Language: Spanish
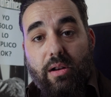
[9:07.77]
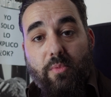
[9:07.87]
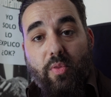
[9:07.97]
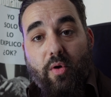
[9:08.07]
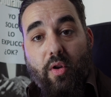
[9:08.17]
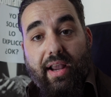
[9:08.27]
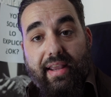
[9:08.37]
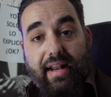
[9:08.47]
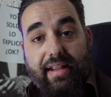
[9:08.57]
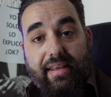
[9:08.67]
el mundo
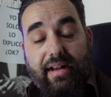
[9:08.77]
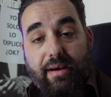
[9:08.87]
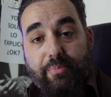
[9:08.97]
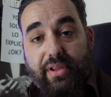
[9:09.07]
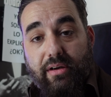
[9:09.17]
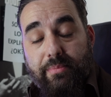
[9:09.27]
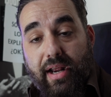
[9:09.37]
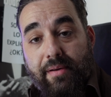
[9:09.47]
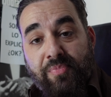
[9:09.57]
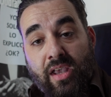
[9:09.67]
que la quiera la pueda
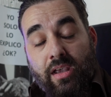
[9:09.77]
comprar.